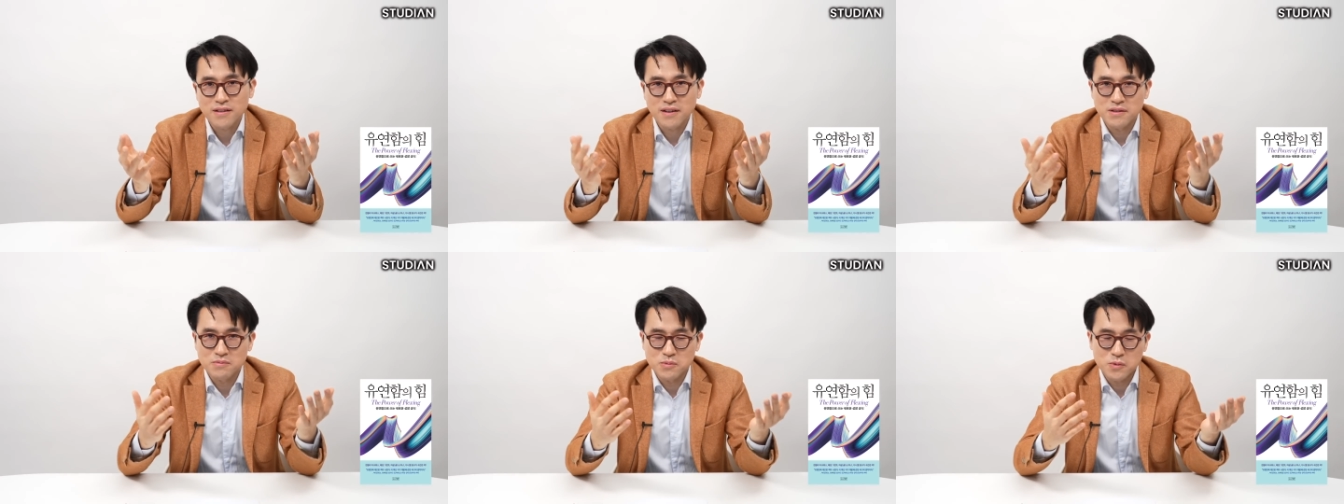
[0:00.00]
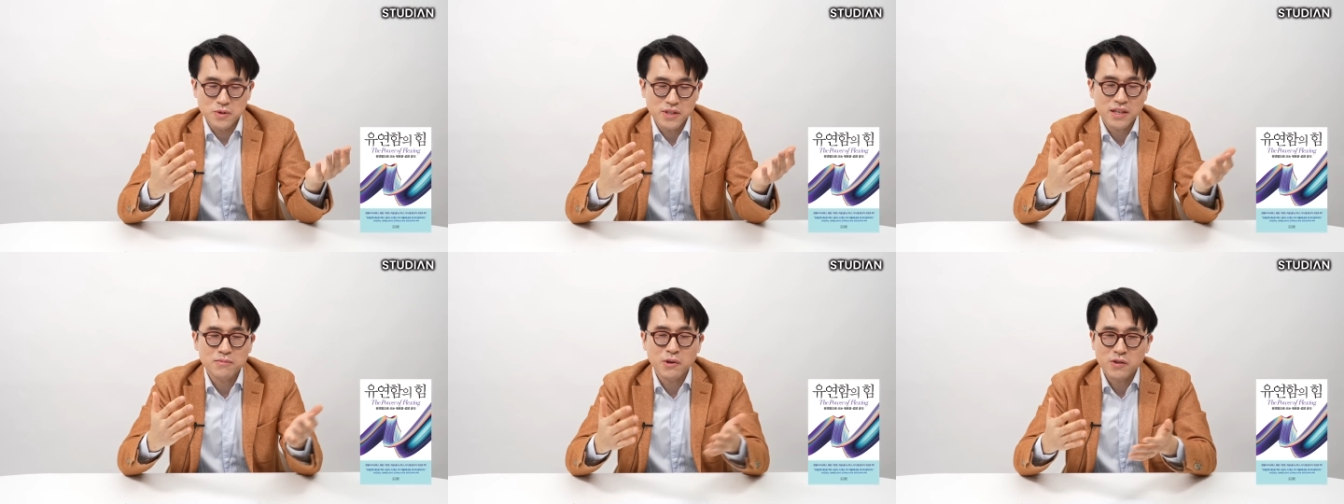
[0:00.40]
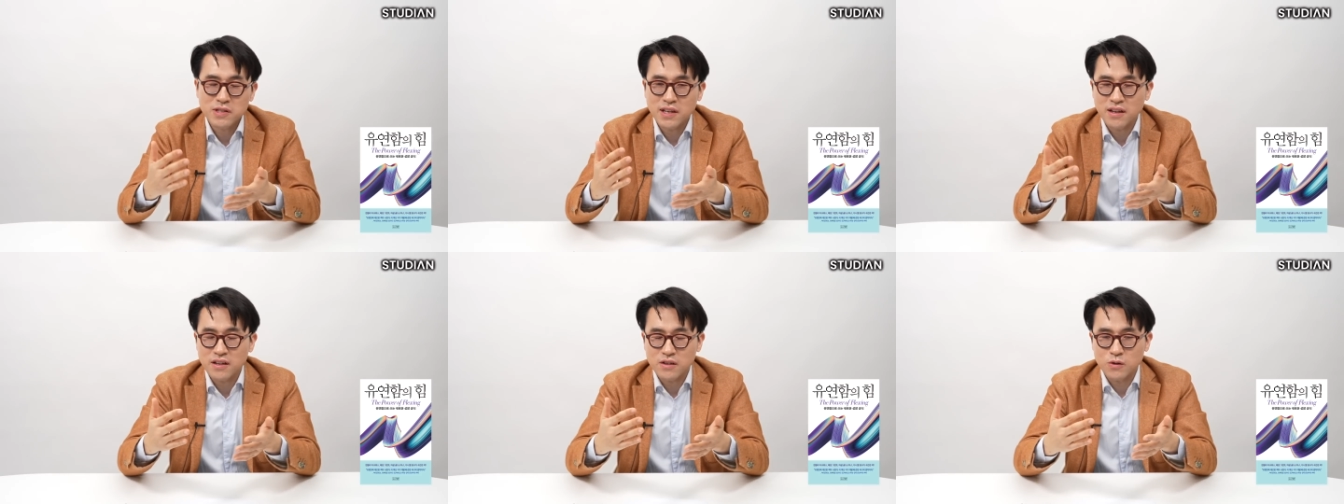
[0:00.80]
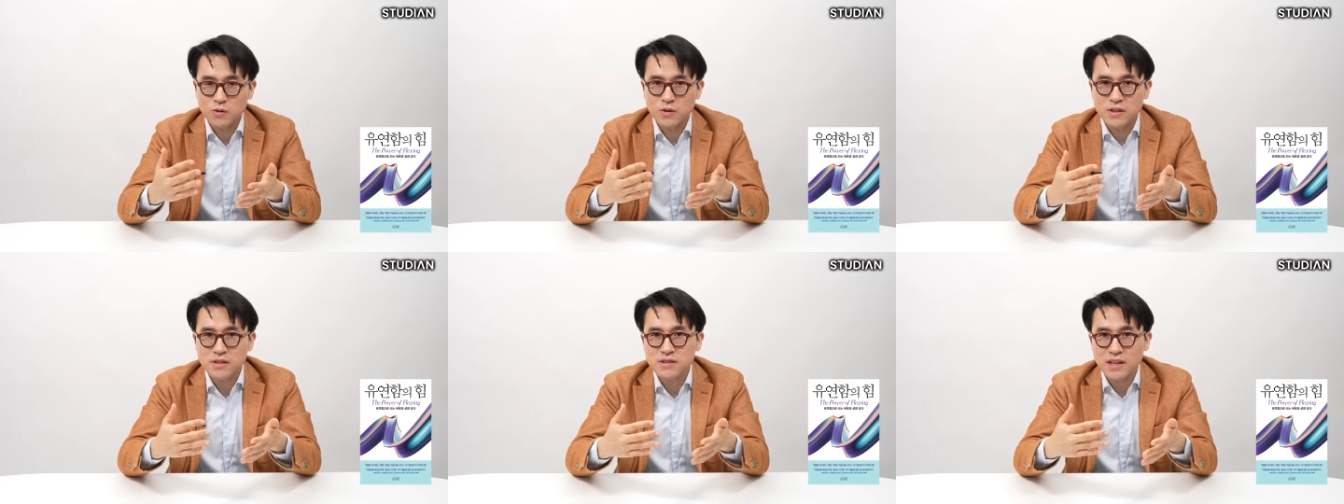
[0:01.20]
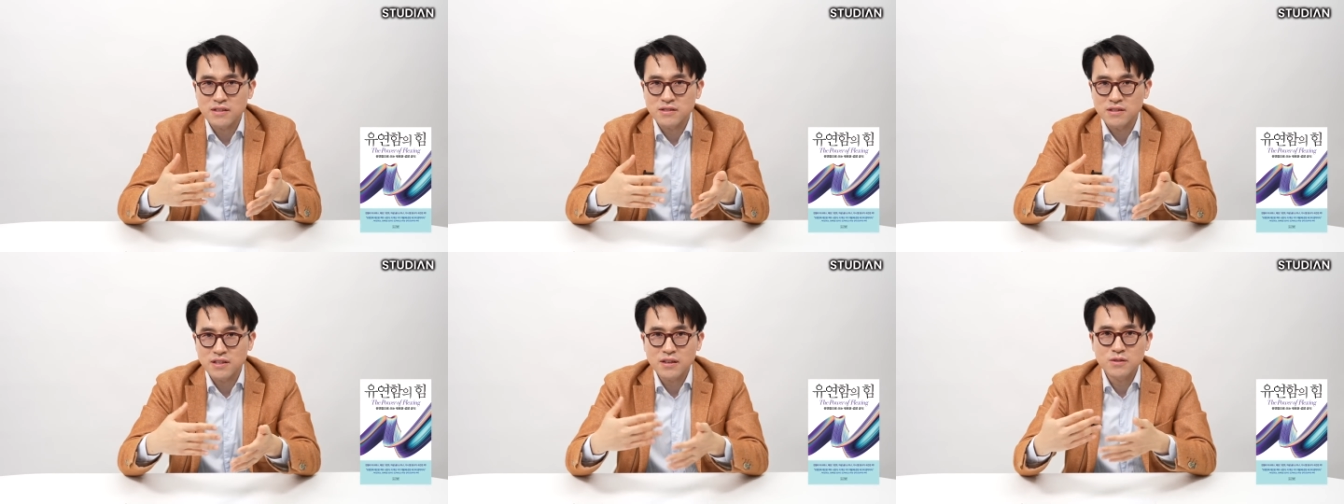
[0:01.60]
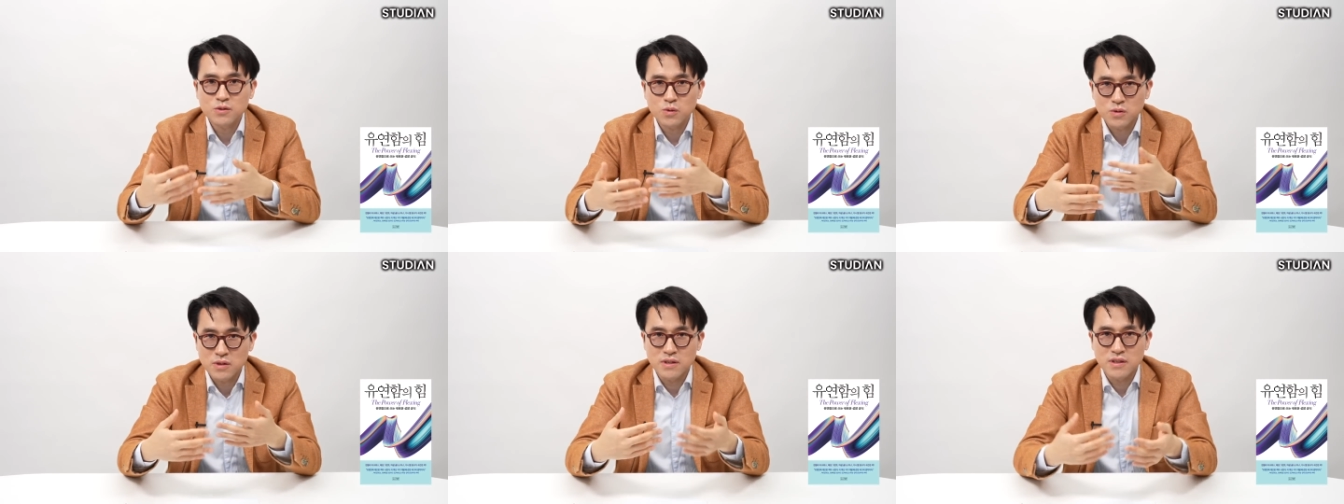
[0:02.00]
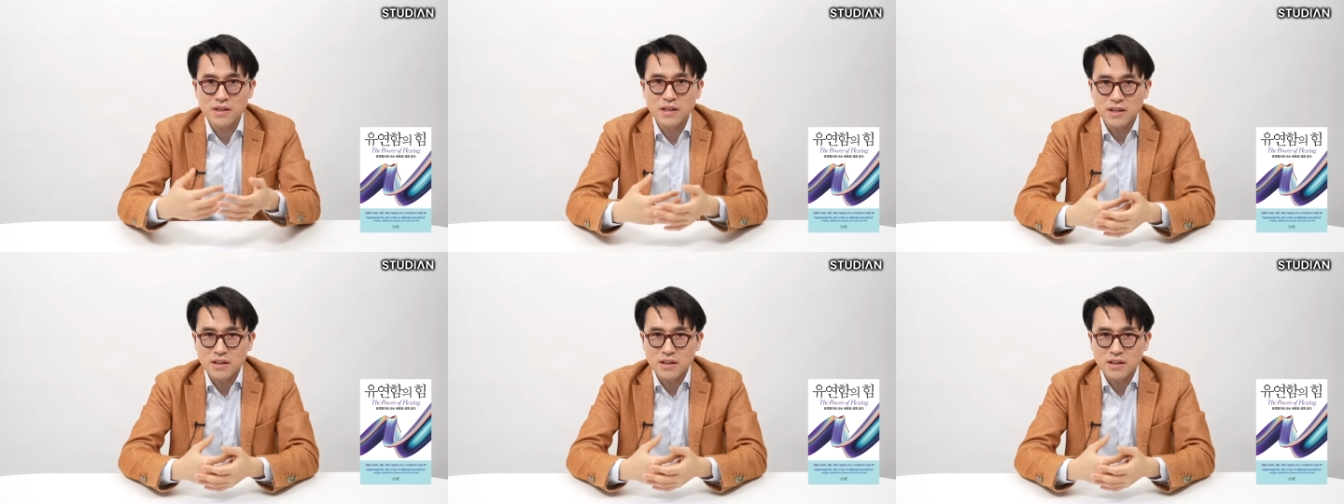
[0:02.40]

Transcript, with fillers: 그러니까 뭐 생명체의 경우에는 자신의 생존을